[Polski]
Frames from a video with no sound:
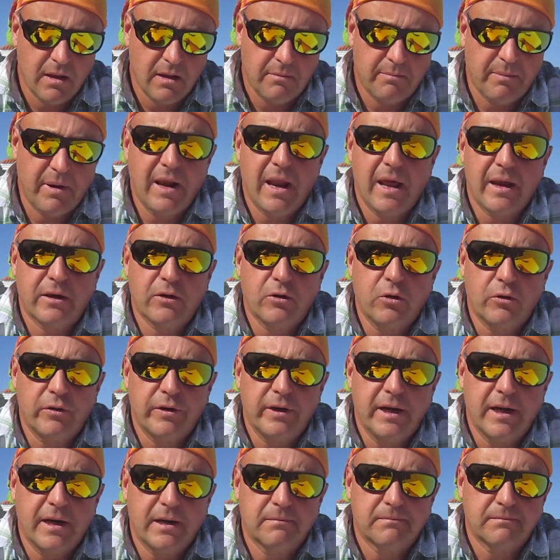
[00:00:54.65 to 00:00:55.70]

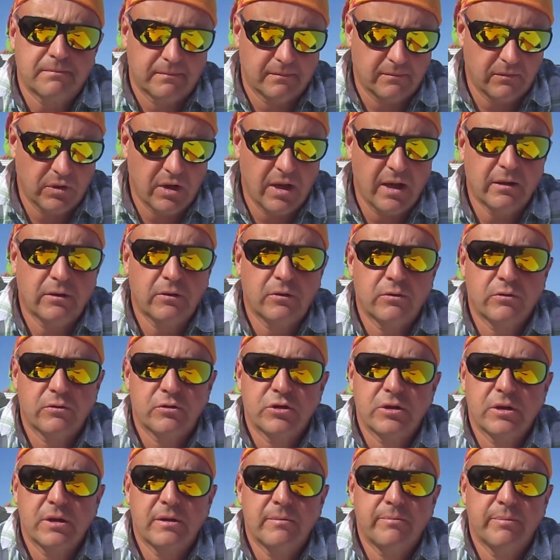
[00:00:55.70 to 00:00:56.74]
pelargonia, jako
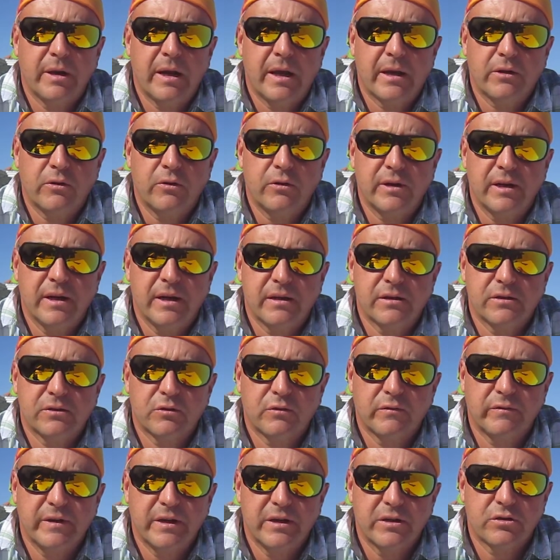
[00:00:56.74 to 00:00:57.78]
że pelargonia jest
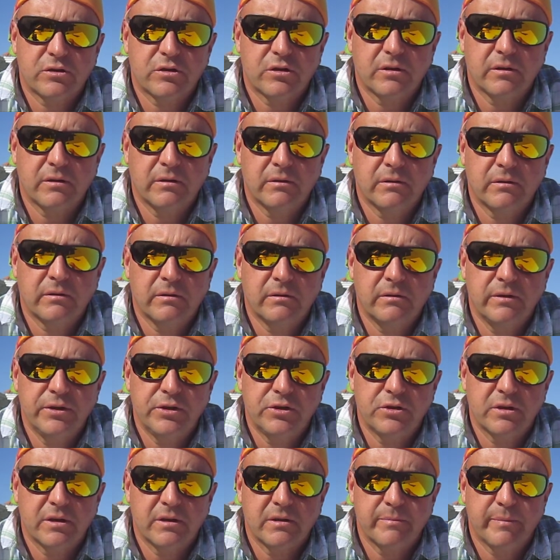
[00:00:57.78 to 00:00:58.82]
również, e,
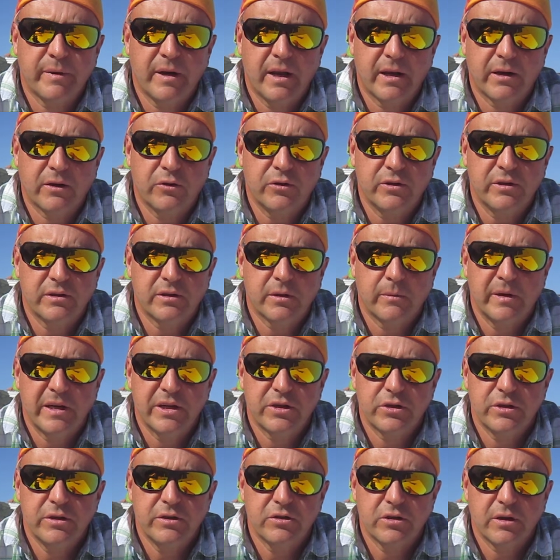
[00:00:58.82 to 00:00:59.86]
liście pelargonii są
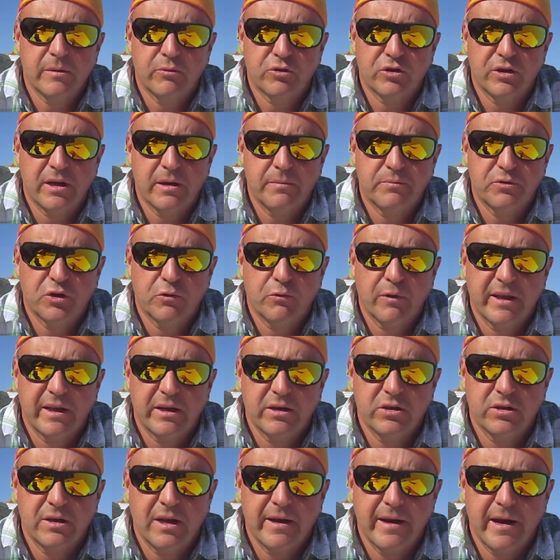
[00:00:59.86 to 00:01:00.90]
lecznicze, można je
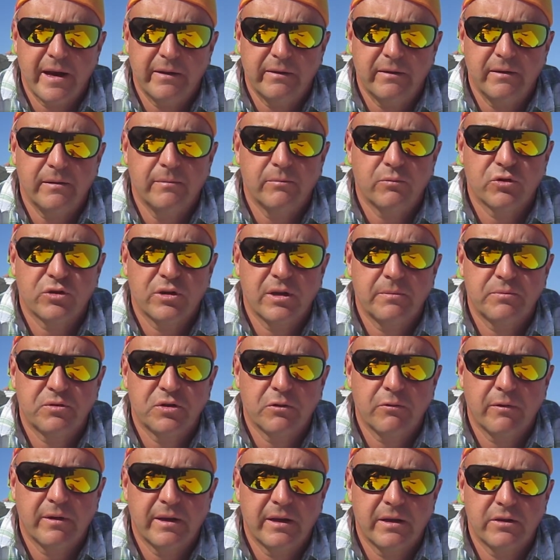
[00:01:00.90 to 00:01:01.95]
przykładać na rany, można je
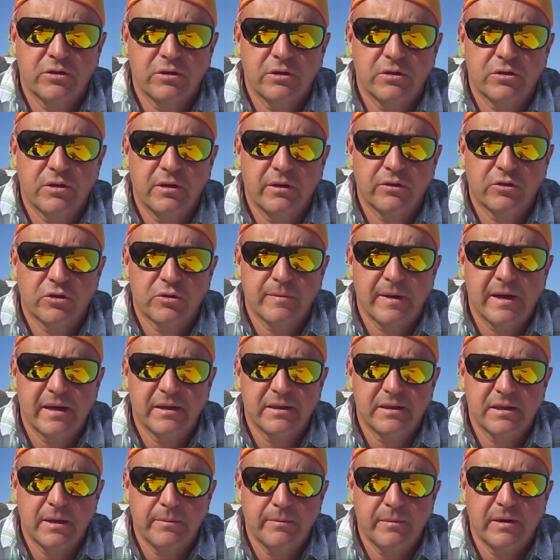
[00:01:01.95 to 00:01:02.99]
przykładać, jeżeli ktoś ma
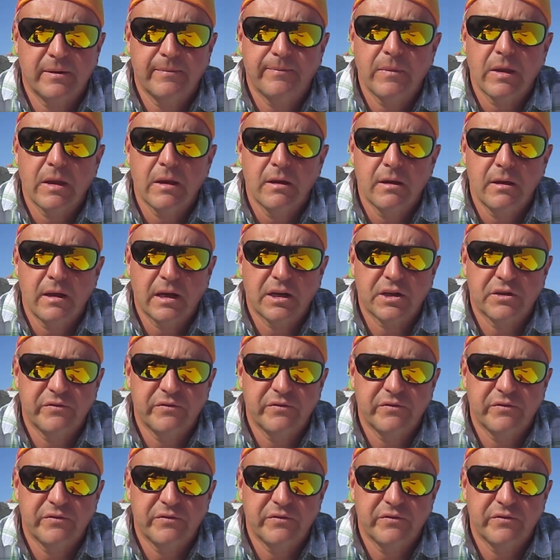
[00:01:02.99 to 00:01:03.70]
egzemę, jakieś